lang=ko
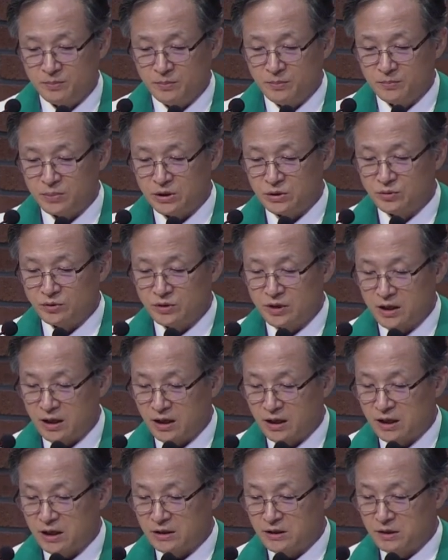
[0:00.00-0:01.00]

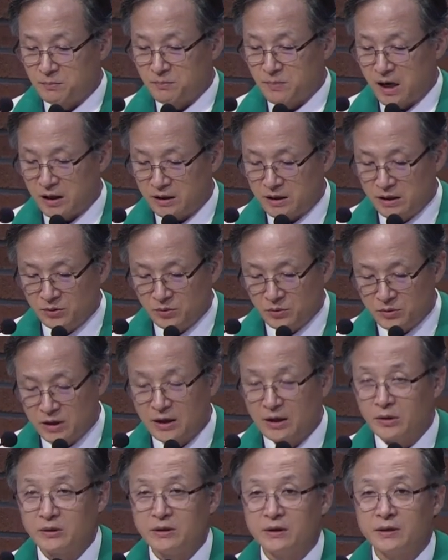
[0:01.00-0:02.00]
비두니아가 아닌
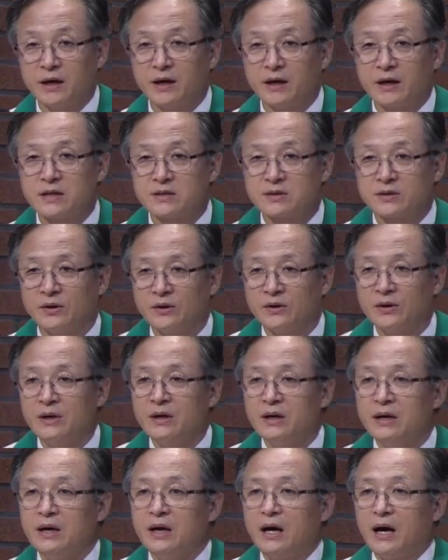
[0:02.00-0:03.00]
마게도냐를 향해서
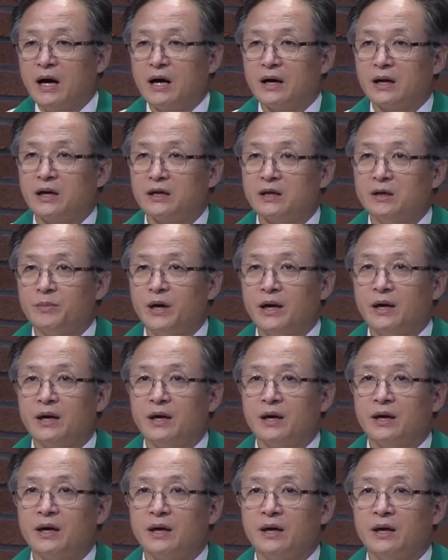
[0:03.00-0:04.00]

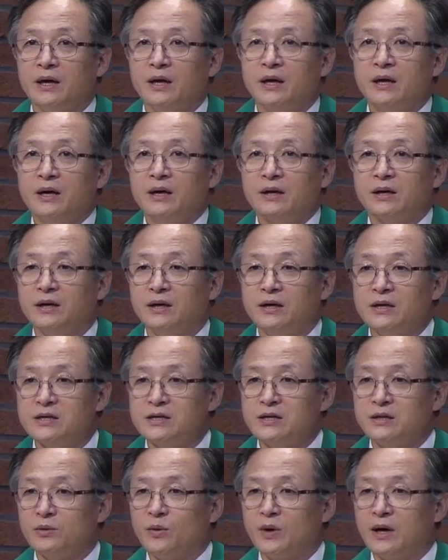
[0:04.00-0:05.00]
하나님의
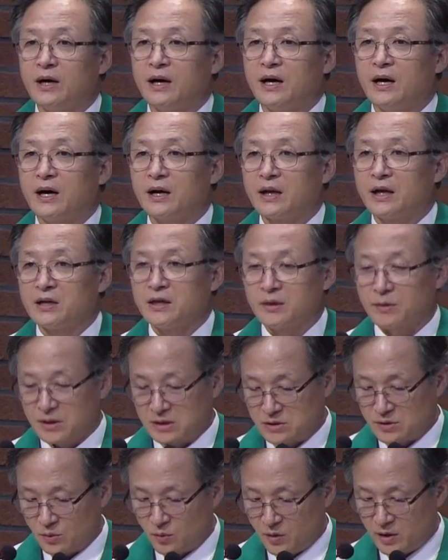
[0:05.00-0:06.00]
계시와
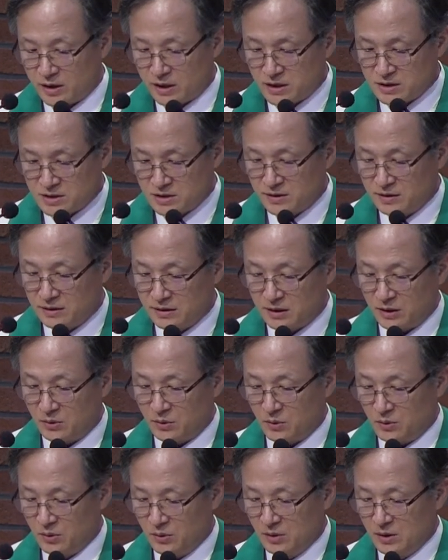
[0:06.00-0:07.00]
하나님께서 원하시는
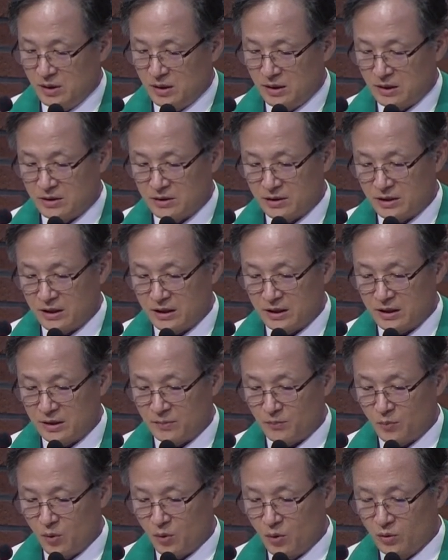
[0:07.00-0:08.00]
대로 그의
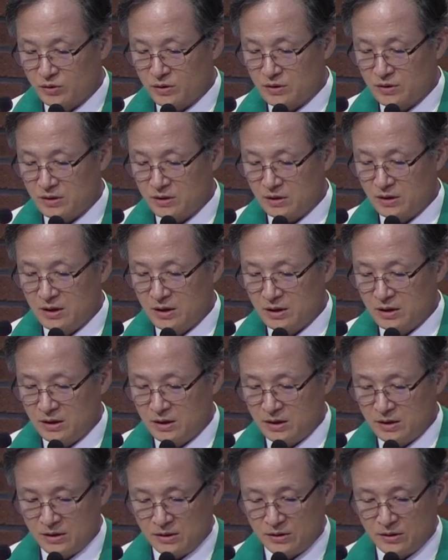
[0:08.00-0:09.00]
모든
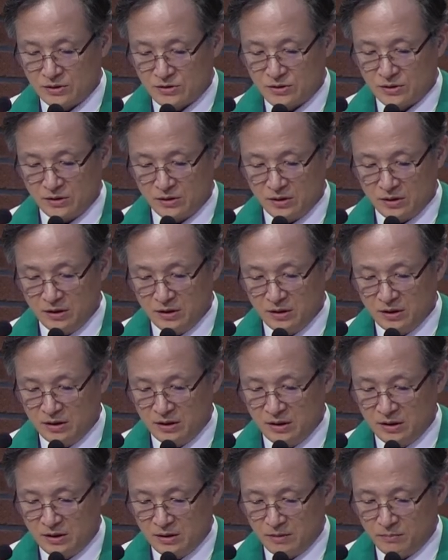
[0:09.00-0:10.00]
여정을
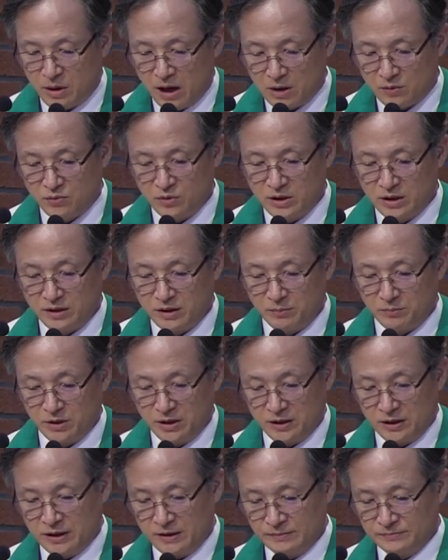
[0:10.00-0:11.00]
바꾸게
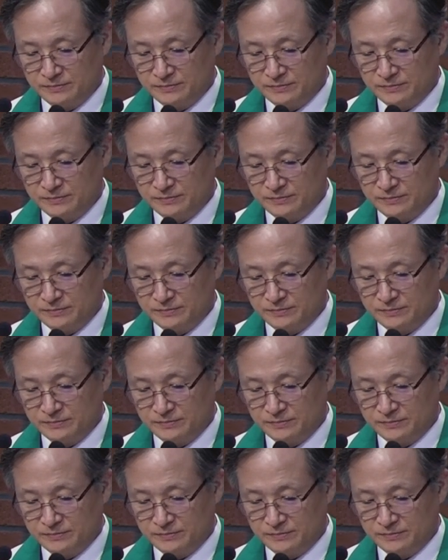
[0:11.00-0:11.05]
됩니다.